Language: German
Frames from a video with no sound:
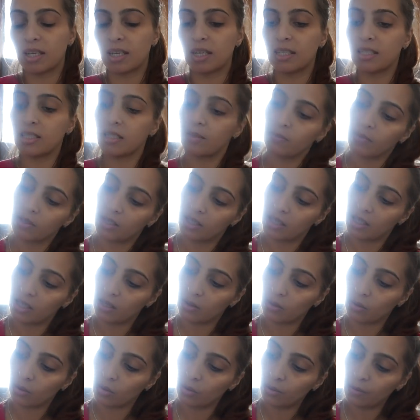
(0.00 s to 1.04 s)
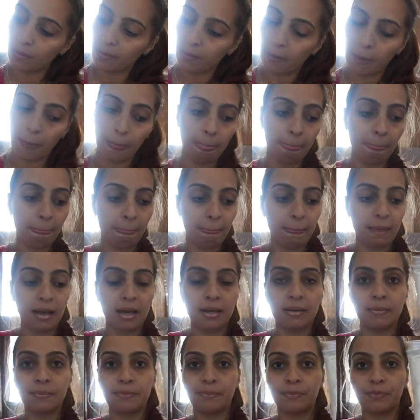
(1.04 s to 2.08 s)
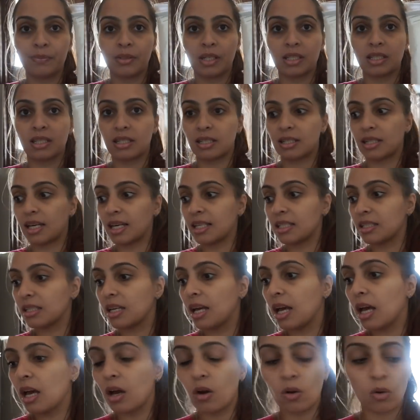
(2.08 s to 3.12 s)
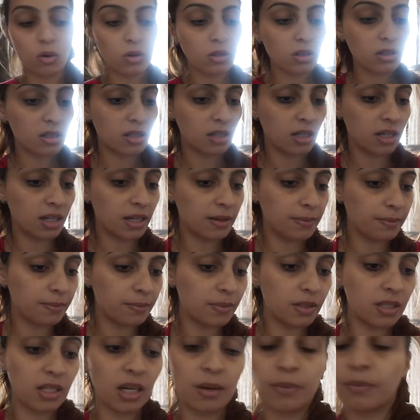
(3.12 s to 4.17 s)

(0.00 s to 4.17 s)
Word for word: ca. 7 Kilo das. Und ähm, ich